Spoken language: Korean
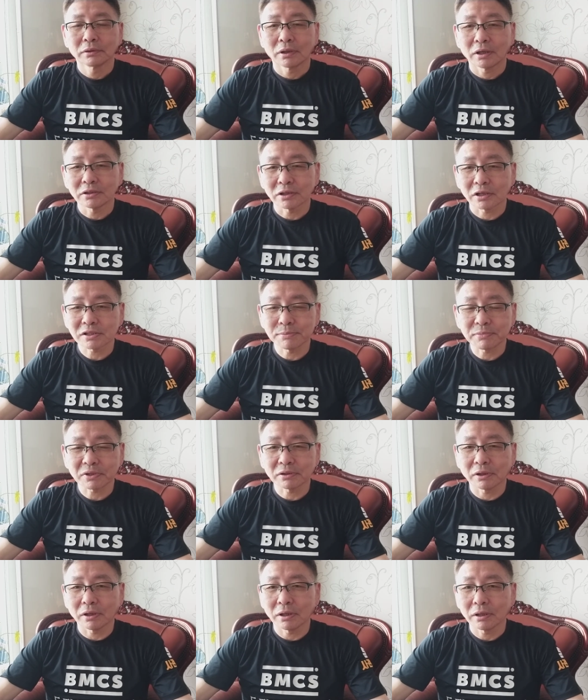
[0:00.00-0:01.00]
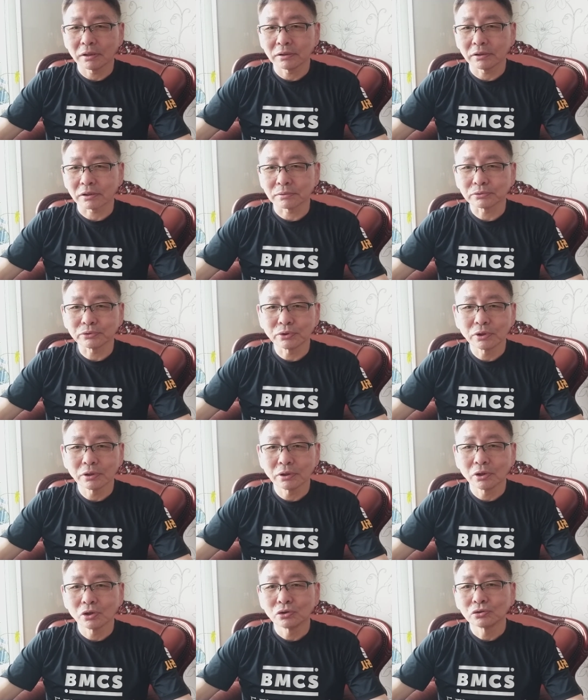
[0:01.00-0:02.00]
안녕하십니까 여러분
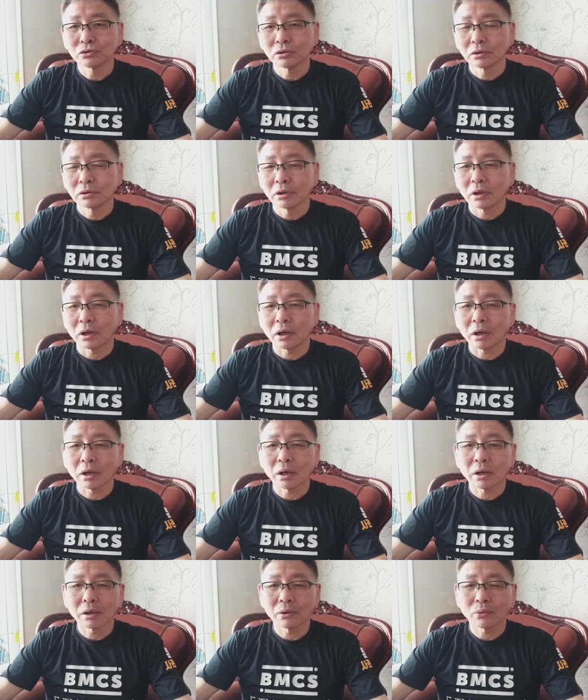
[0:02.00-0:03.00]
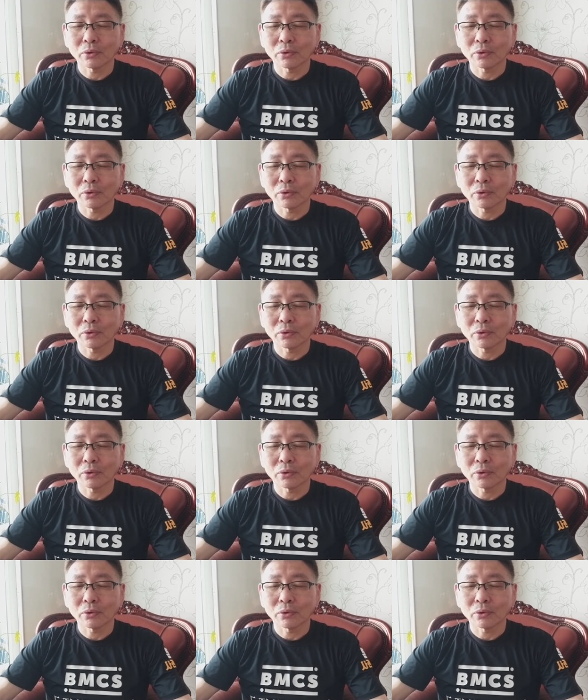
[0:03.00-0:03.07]
아,